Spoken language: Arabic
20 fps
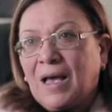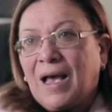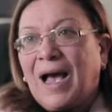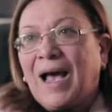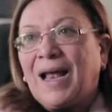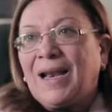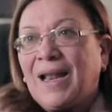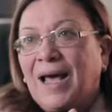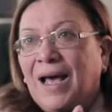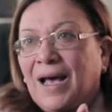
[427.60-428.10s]

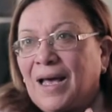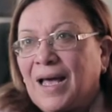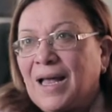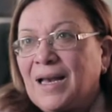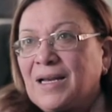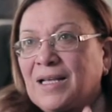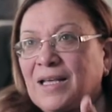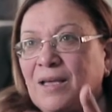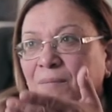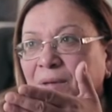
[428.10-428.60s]
على
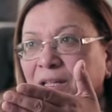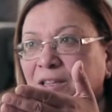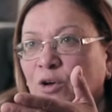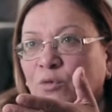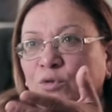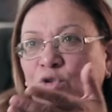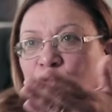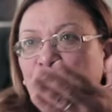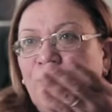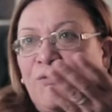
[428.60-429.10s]
الاقل كما
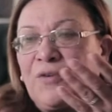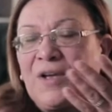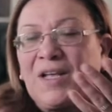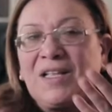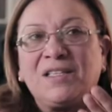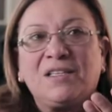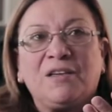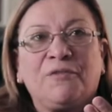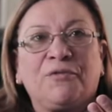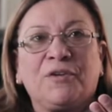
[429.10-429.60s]
تو تشوف
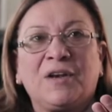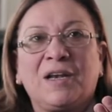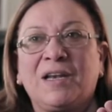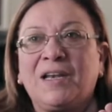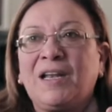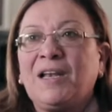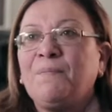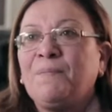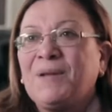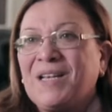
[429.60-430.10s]
انت
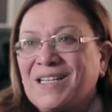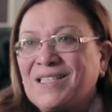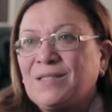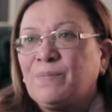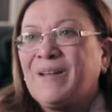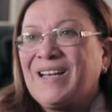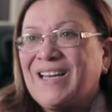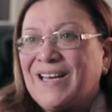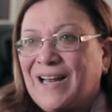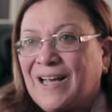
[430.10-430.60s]

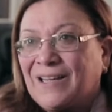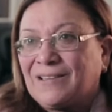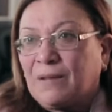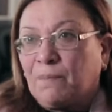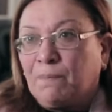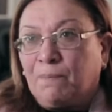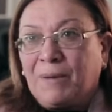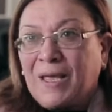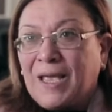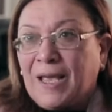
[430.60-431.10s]
بالنسبه
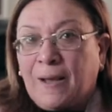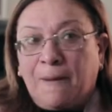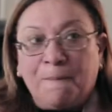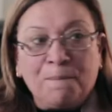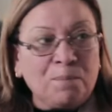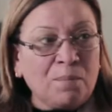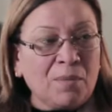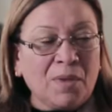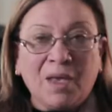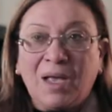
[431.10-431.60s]
للاطباء
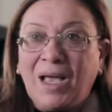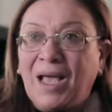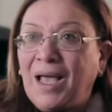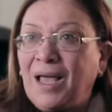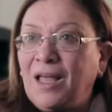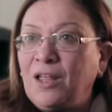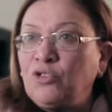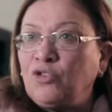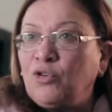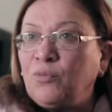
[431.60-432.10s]

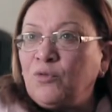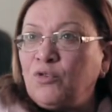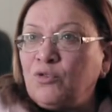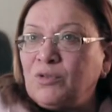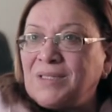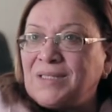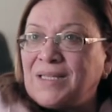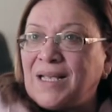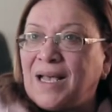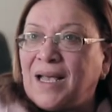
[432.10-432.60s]
عندهم
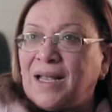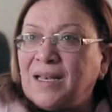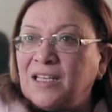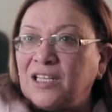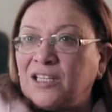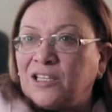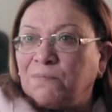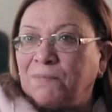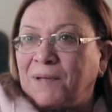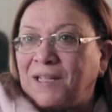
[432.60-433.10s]
انسان
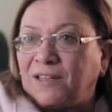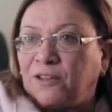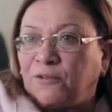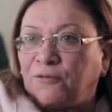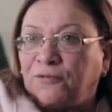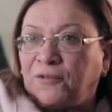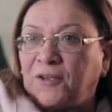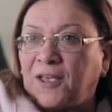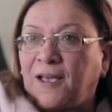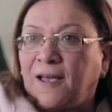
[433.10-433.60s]
يتمد
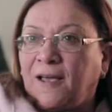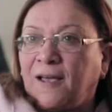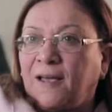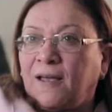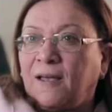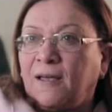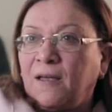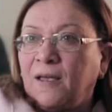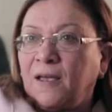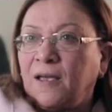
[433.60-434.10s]

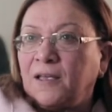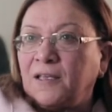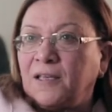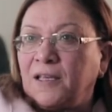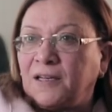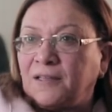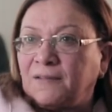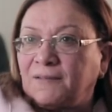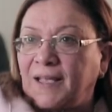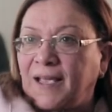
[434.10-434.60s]
فيها
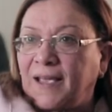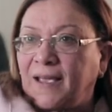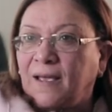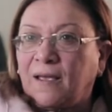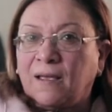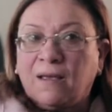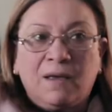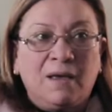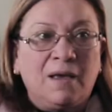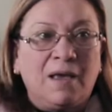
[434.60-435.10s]

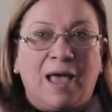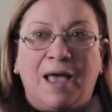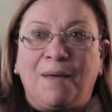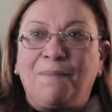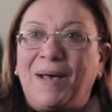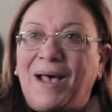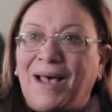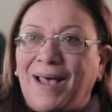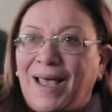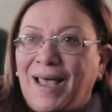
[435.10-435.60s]
يرتاح
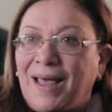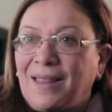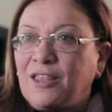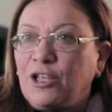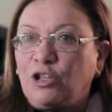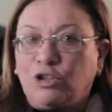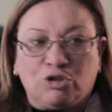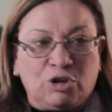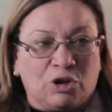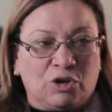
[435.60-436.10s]
اما
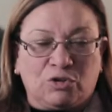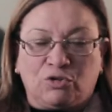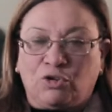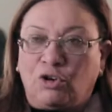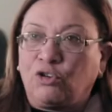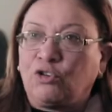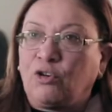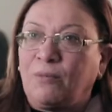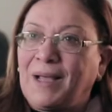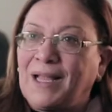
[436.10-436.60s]
قاضي
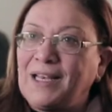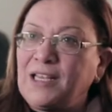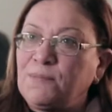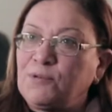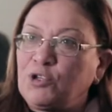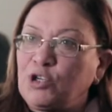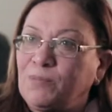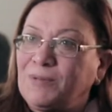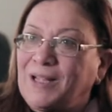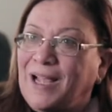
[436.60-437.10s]
تحكم عليه
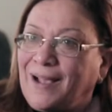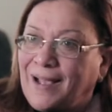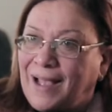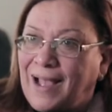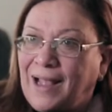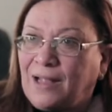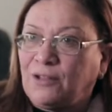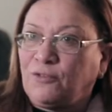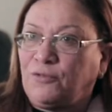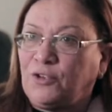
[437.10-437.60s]
باش يبدا
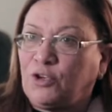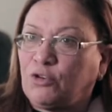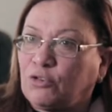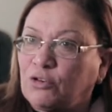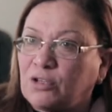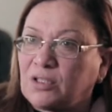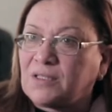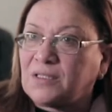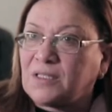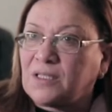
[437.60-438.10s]
قاعد في
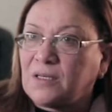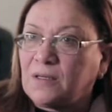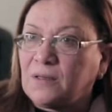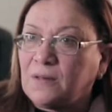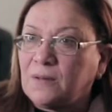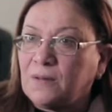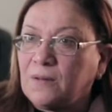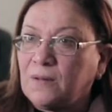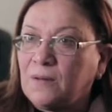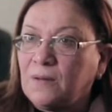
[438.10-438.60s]
كرسي
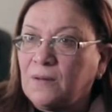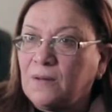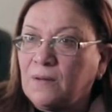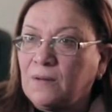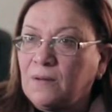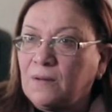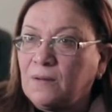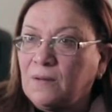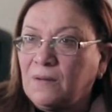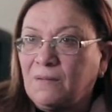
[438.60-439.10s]

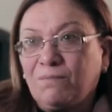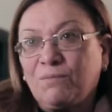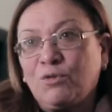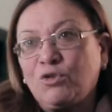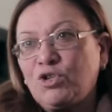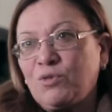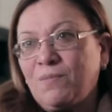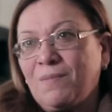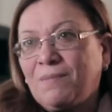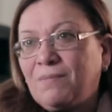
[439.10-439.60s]

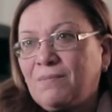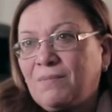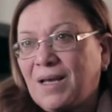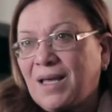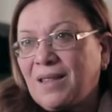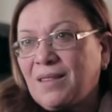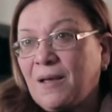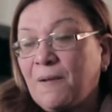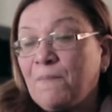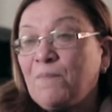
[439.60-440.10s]
مش
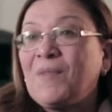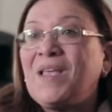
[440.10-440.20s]
هذا